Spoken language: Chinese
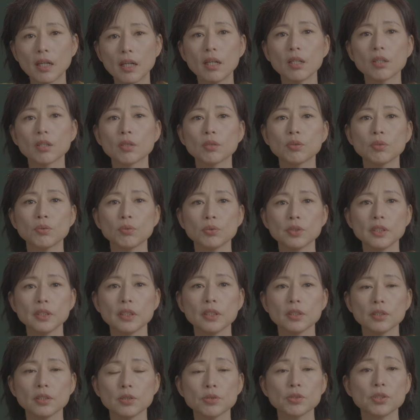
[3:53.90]
二个途
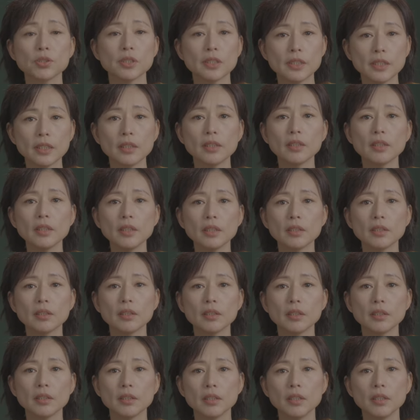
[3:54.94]
径就是经历，
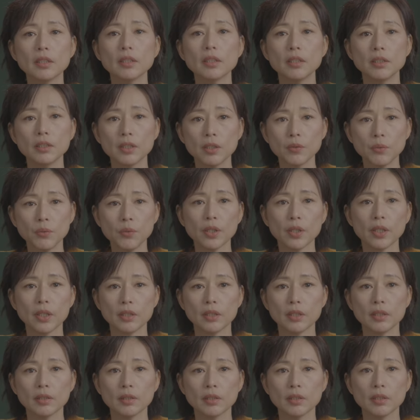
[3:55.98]
一个人的阅
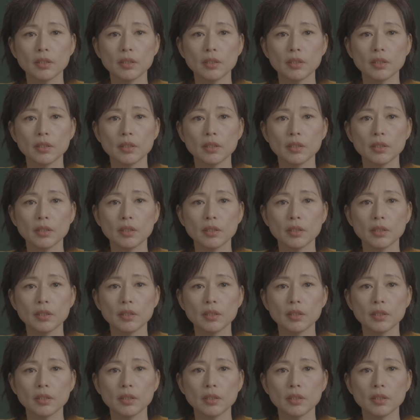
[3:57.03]
历。